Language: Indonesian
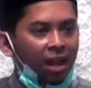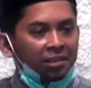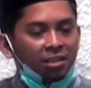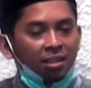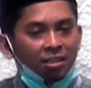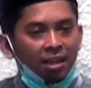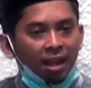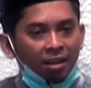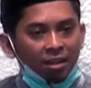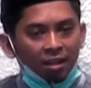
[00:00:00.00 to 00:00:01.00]
Artinya
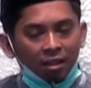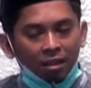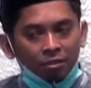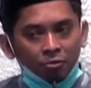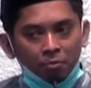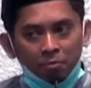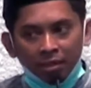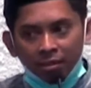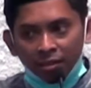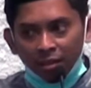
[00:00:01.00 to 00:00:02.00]
tidak ada
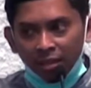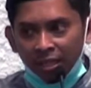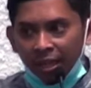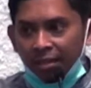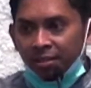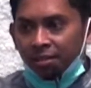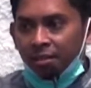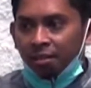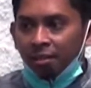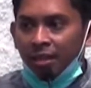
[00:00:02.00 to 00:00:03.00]
sumber nilai
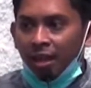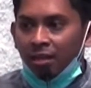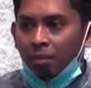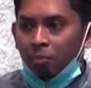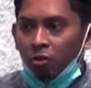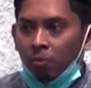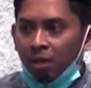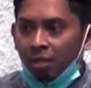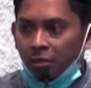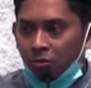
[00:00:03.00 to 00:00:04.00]
tidak ada
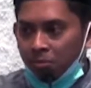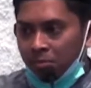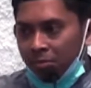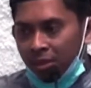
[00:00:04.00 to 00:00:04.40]
pedoman hidup